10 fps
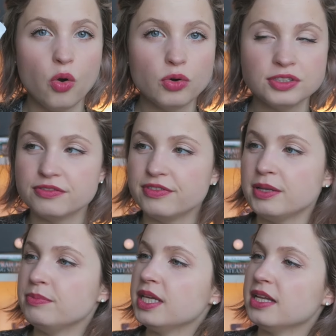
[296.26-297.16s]
Und
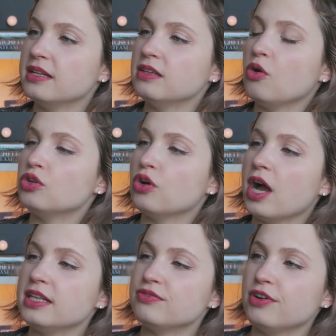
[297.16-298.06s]
wenn mir dann auch noch
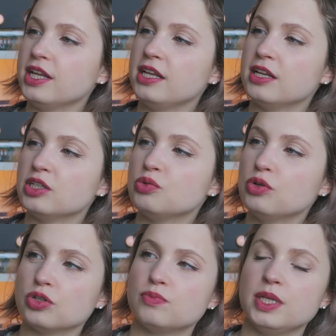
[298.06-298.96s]
eins von einer
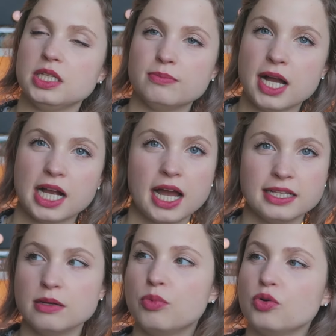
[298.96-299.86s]
Naturkosmetikmarke
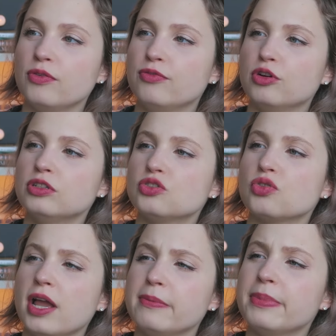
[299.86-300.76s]
angeboten wird,
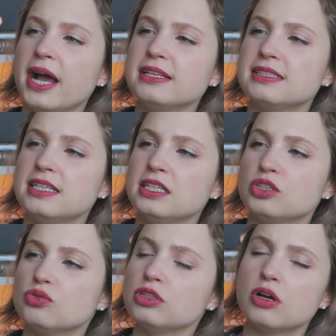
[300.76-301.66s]
zu einem Preis, den
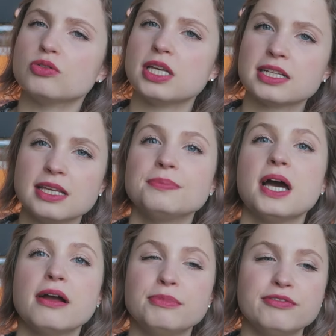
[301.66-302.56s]
ich durchaus
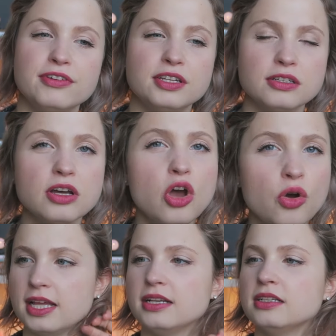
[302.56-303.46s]
akzeptabel finde,
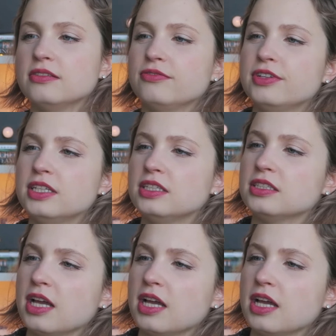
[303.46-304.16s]
dann finde ich,